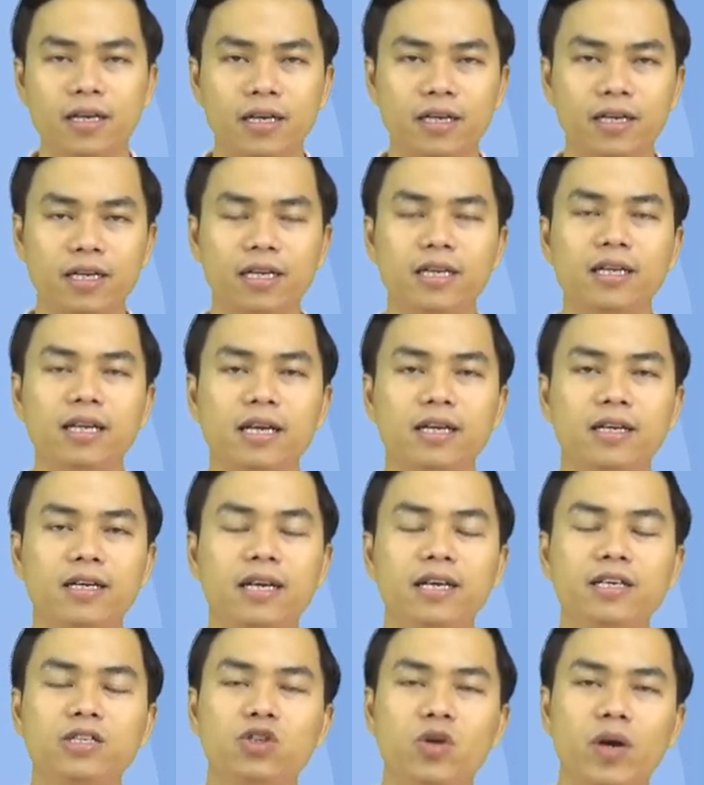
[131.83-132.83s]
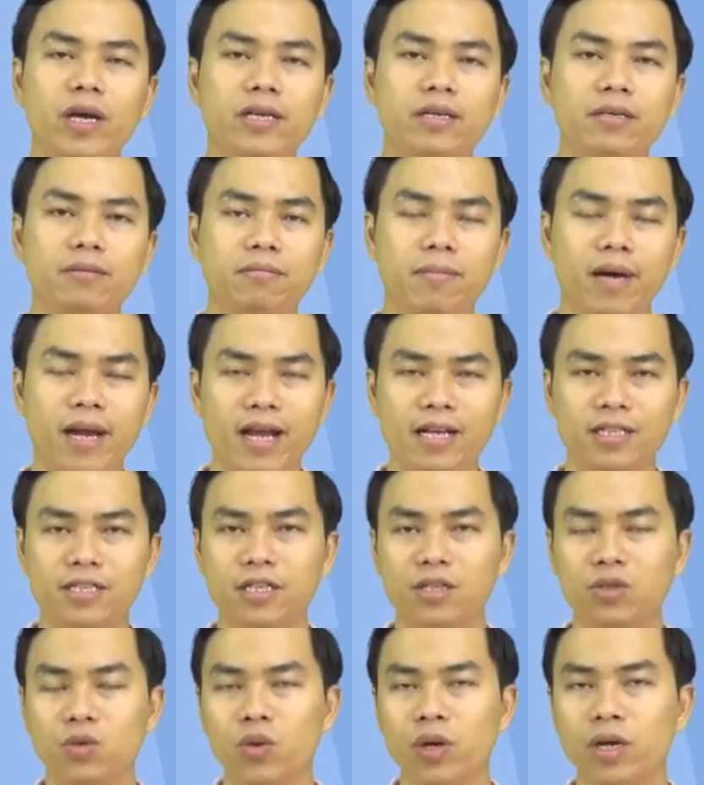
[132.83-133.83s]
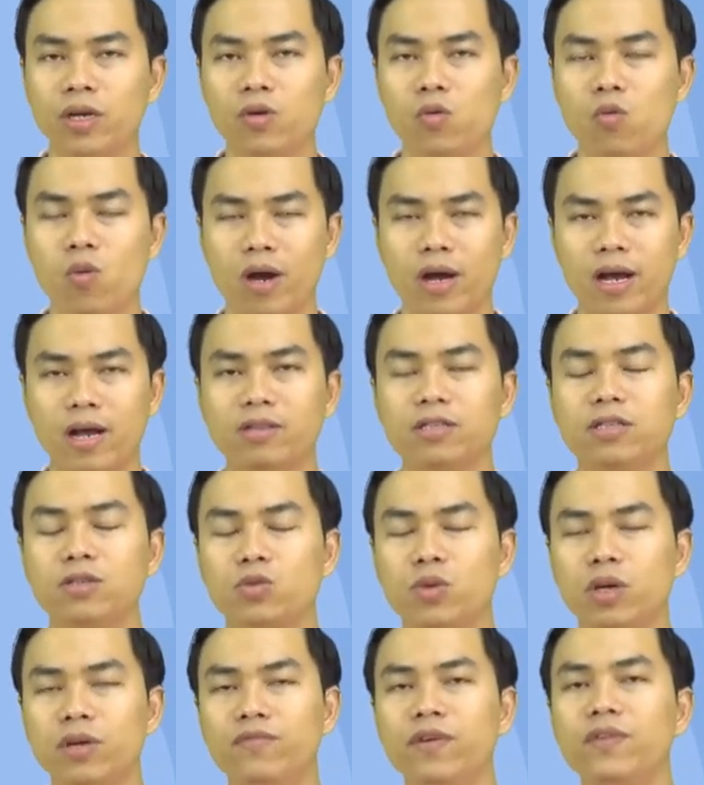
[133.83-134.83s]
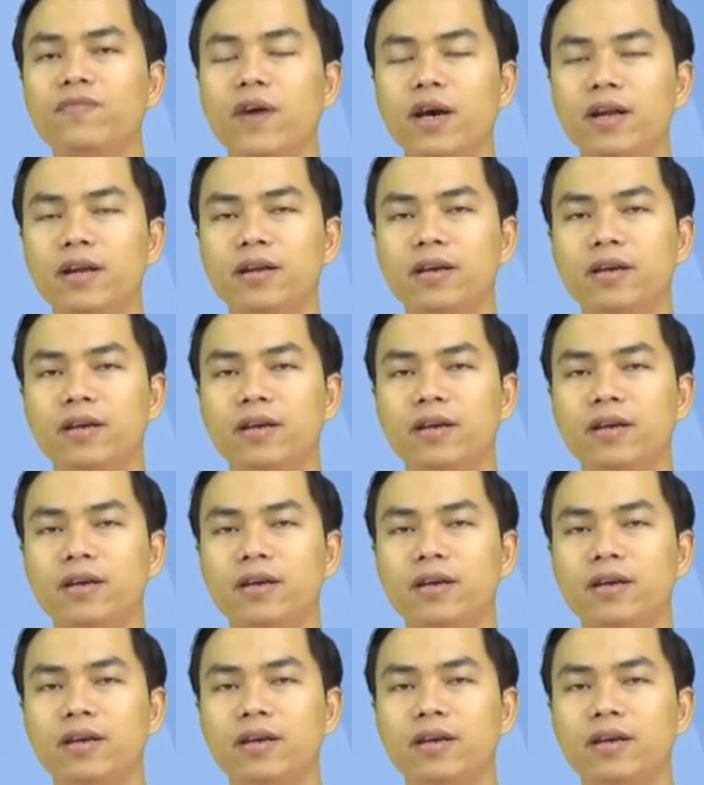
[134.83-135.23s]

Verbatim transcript: kỹ năng kinh doanh bán hàng trực tuyến quảng cáo trực tuyến vân vân